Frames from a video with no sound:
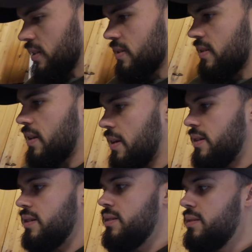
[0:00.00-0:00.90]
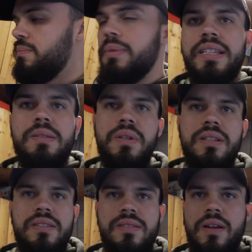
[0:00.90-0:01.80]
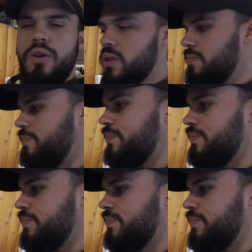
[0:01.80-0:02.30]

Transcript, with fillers: dieses äh, Beizmittel, diese Lauge.